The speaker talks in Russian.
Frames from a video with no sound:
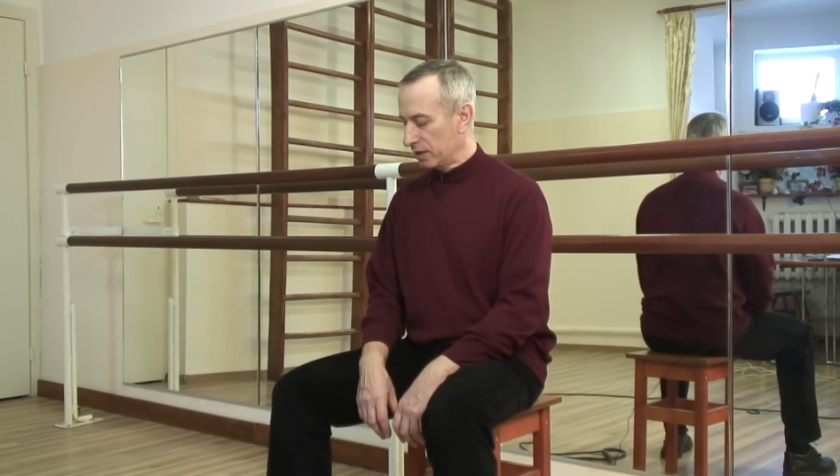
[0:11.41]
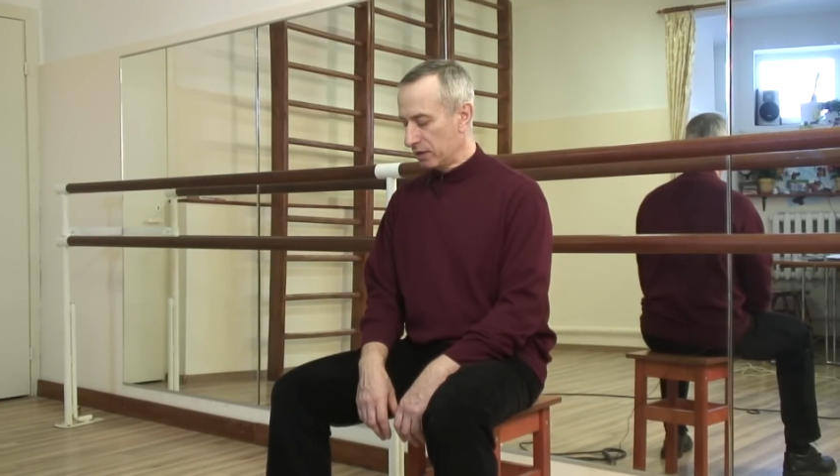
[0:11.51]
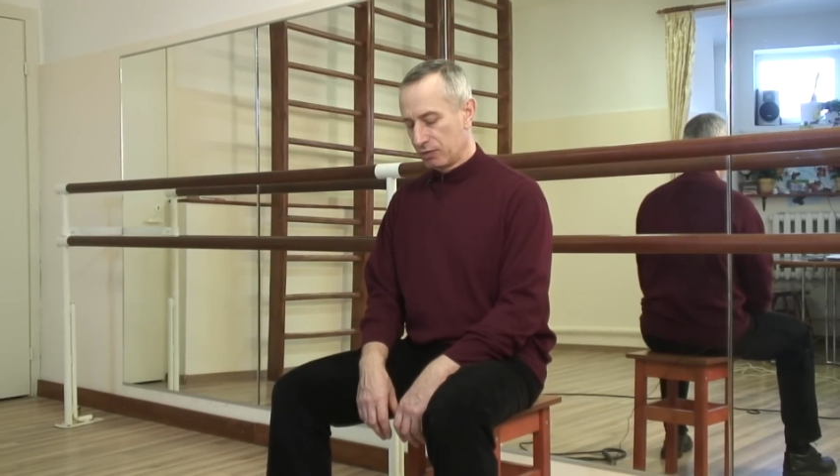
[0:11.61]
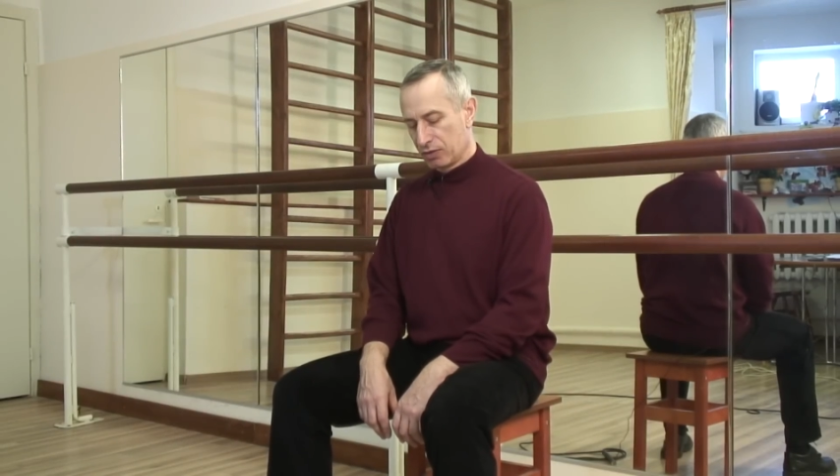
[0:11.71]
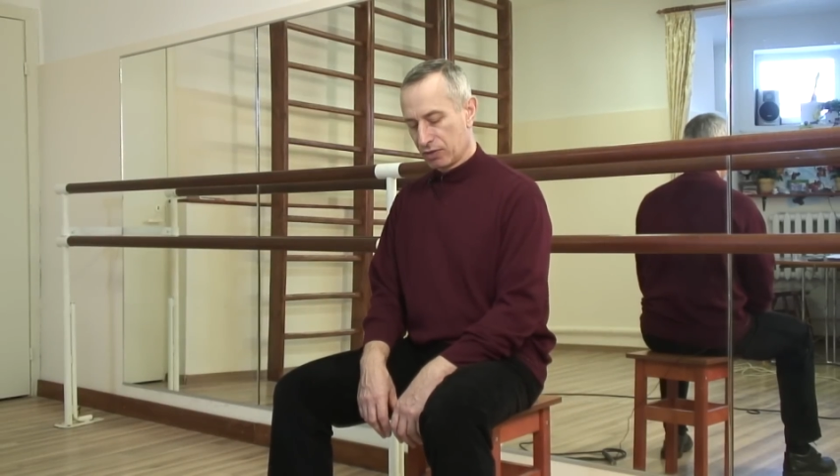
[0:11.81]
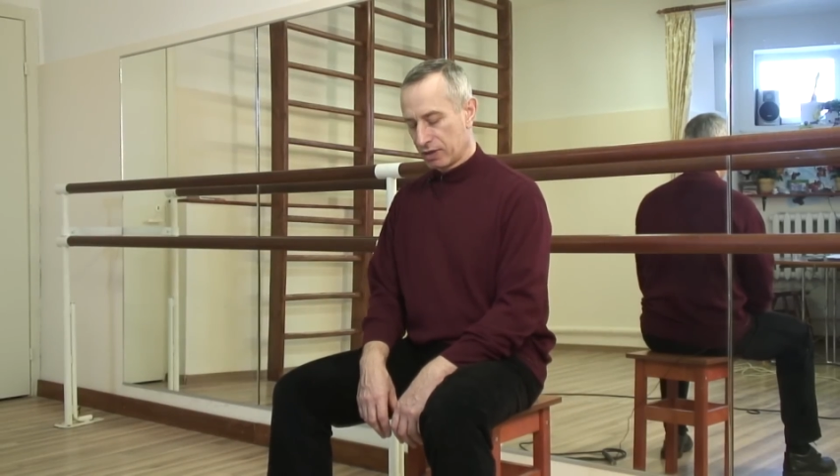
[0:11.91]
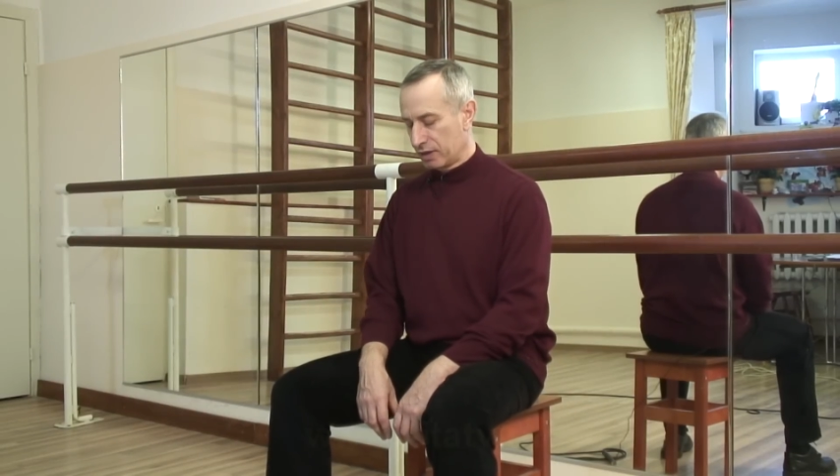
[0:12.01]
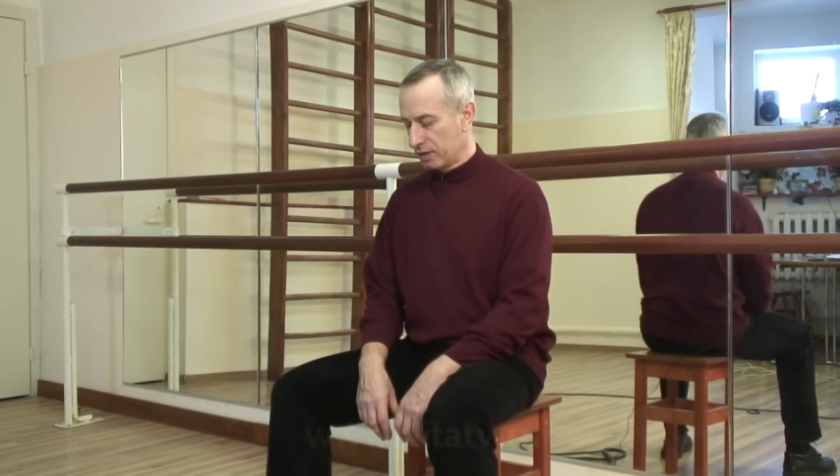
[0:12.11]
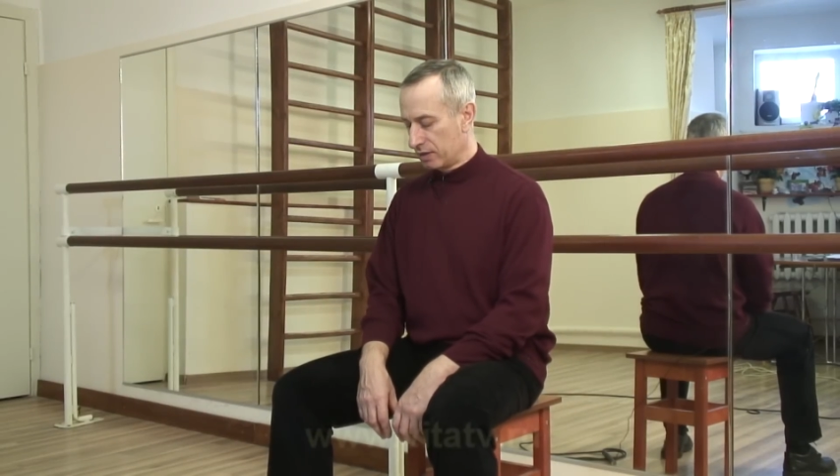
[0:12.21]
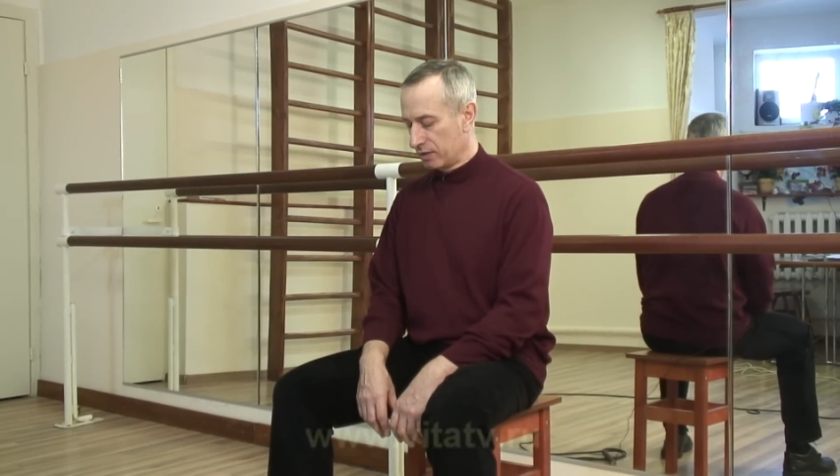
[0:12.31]

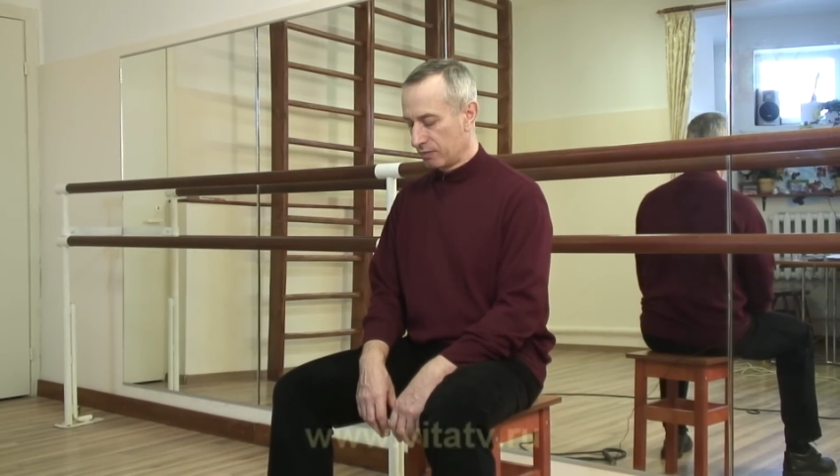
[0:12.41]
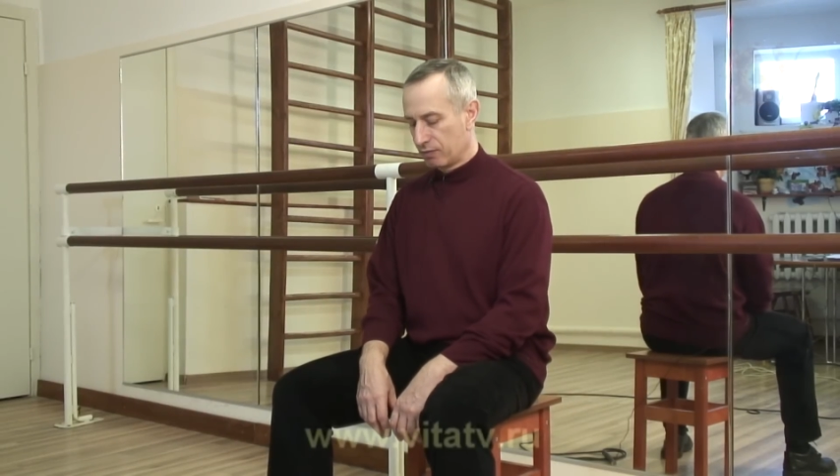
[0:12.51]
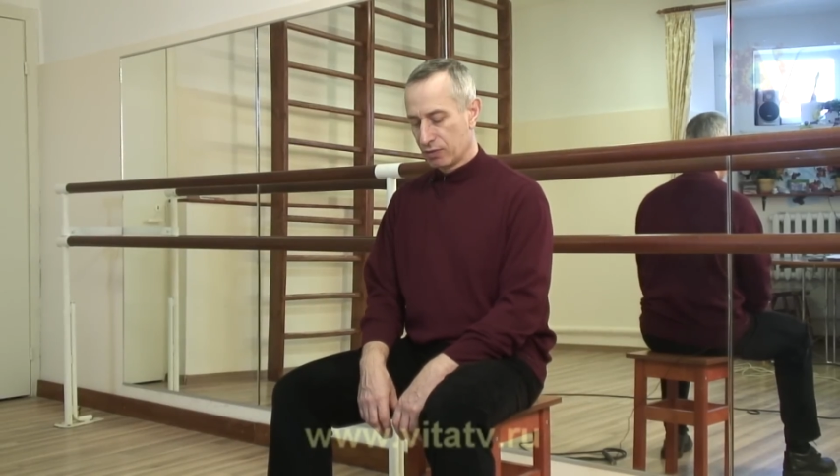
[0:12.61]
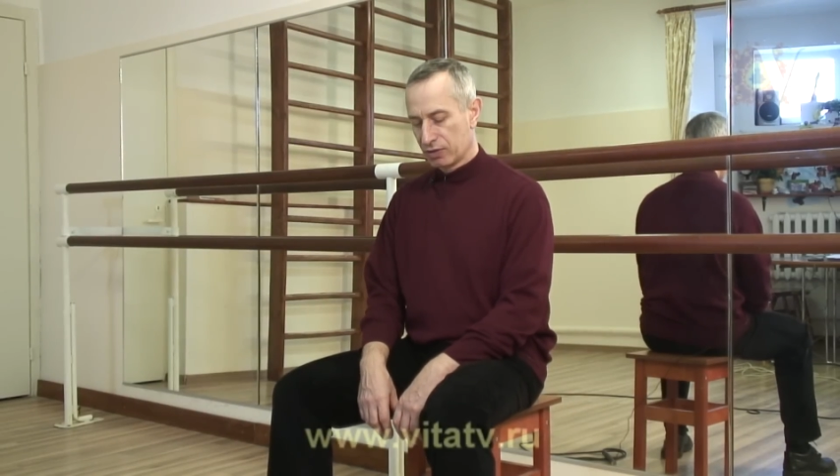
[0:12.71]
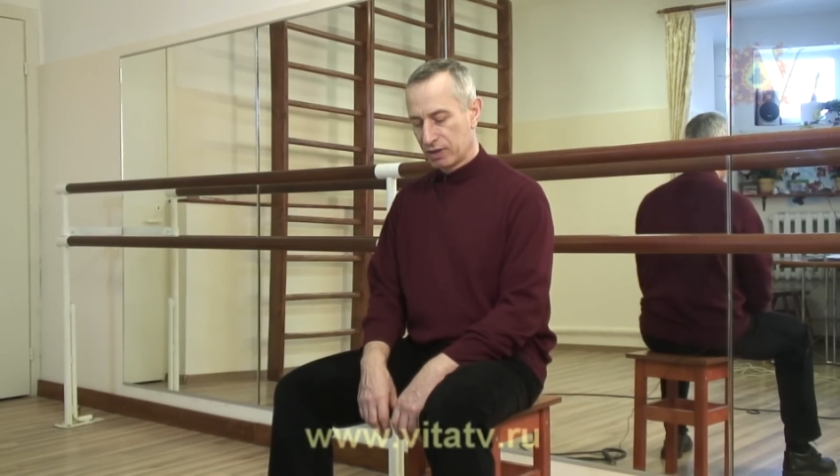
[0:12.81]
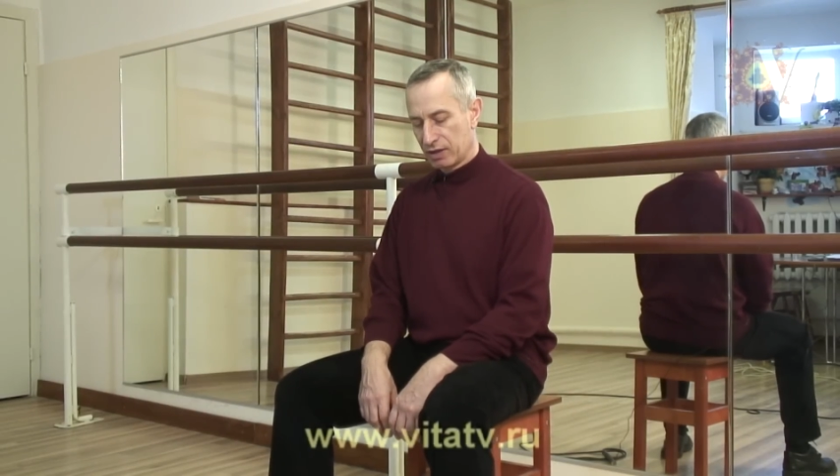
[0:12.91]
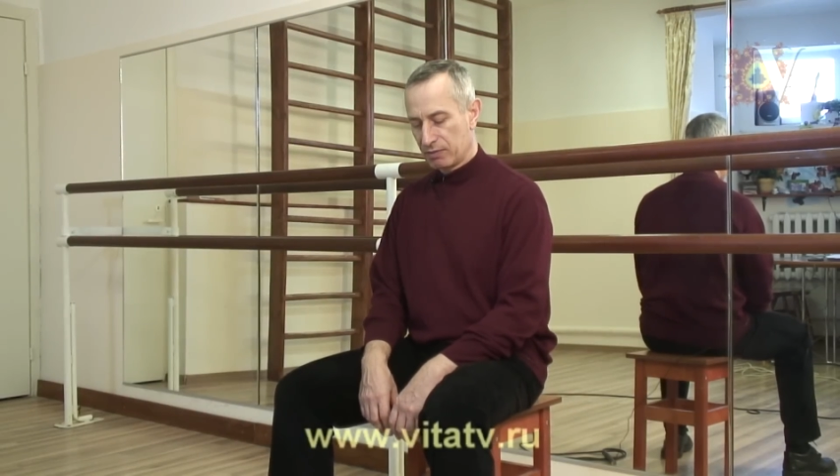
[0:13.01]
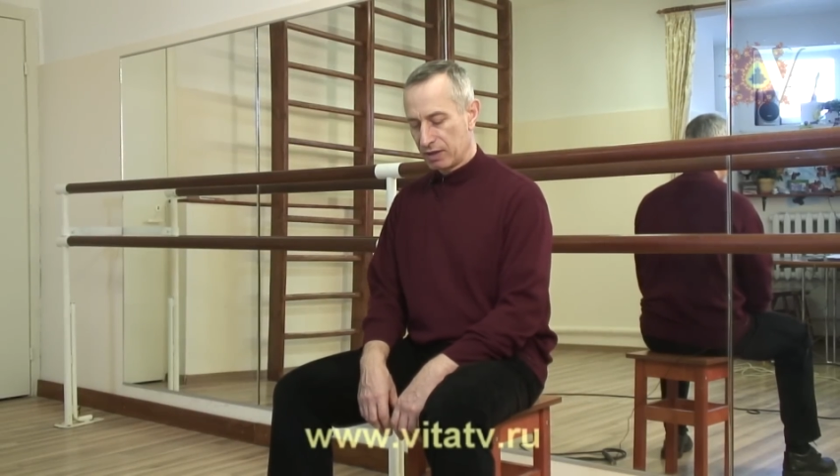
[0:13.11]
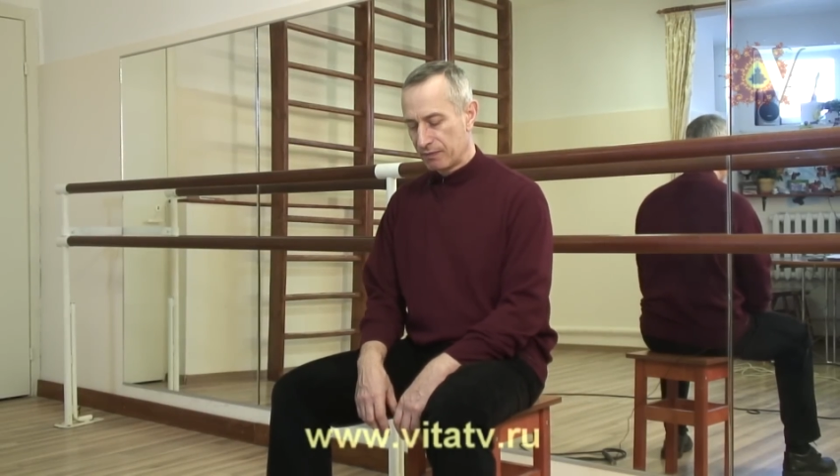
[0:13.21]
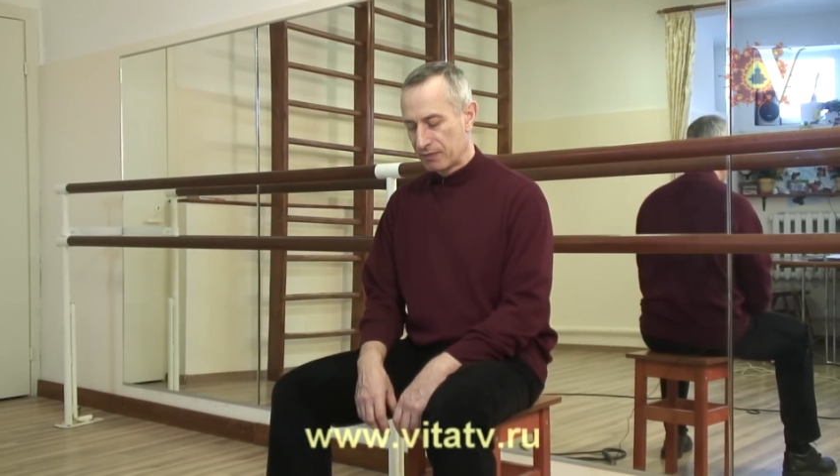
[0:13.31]
немного
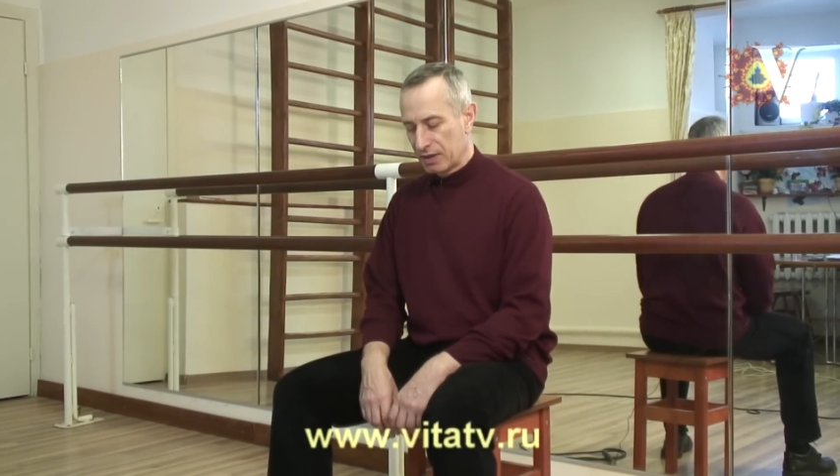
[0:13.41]
бедрами,